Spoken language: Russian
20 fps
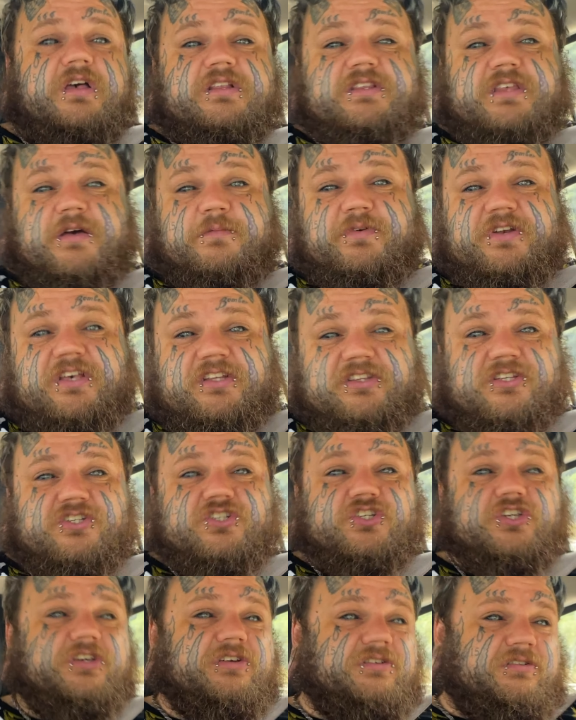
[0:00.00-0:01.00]

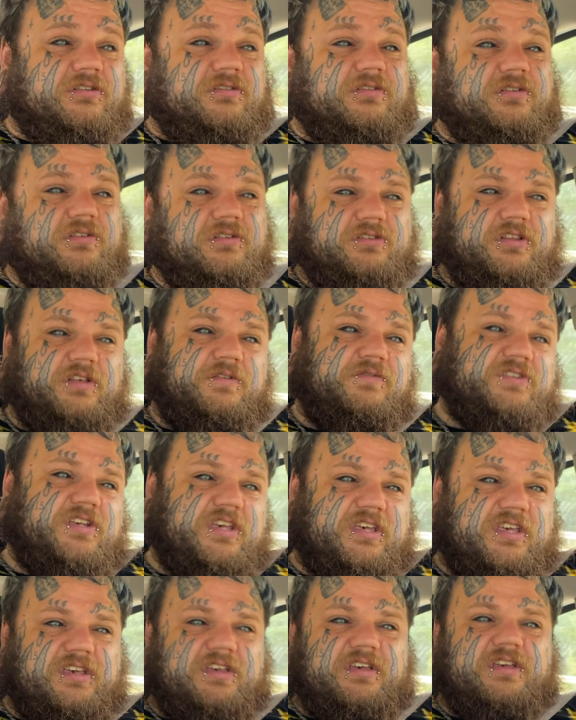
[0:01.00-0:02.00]
таблеточки, э, там
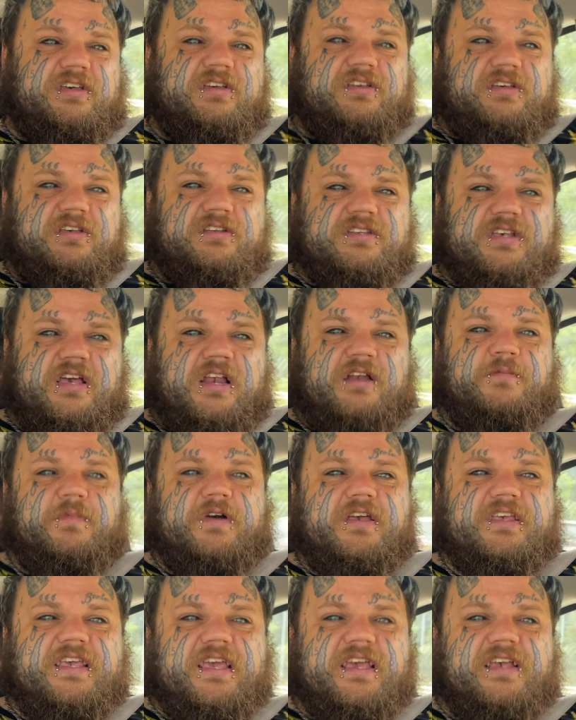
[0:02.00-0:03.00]
всякие эти
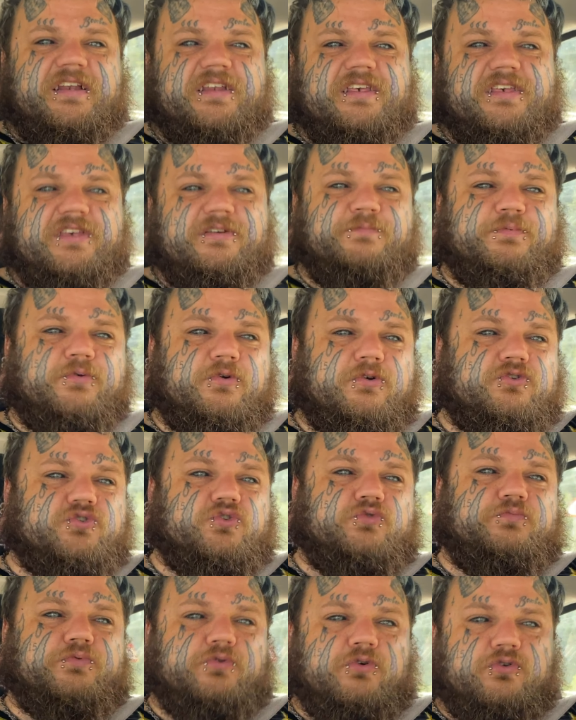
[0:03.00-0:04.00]
альмагели и
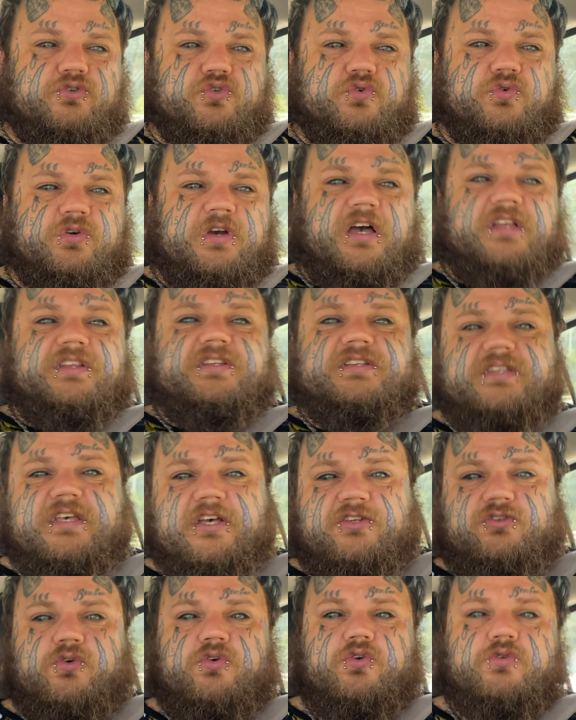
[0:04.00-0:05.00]
прочую-прочую гадость,
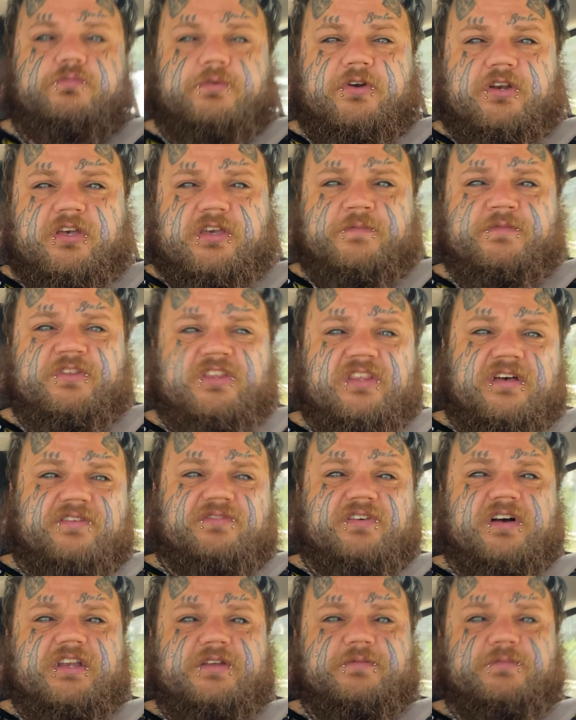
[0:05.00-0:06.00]
которую
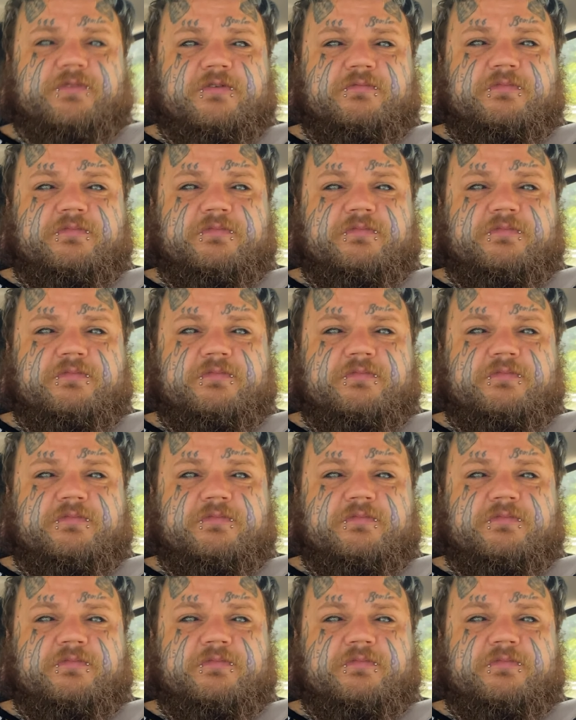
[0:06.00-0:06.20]
порекомендовали мне